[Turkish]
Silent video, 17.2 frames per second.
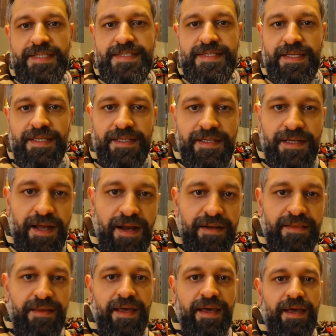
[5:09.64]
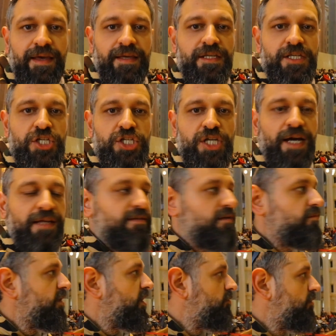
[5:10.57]
1882'lerde inşa
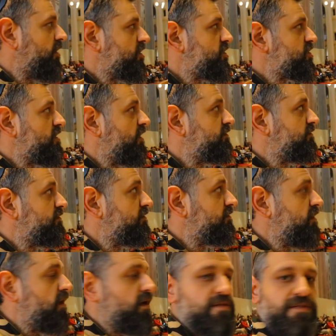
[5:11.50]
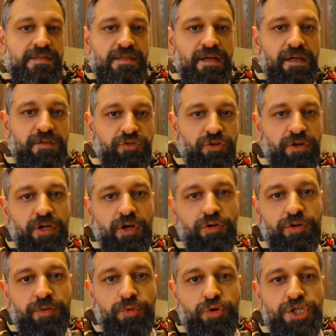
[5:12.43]
edilmeye başlandığında aslında Anthony
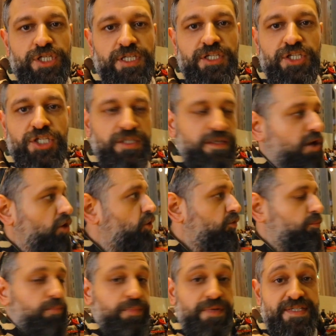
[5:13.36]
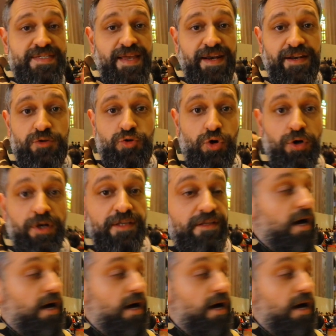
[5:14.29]
Gaudi bu işin içinde yok. Bir sene sonra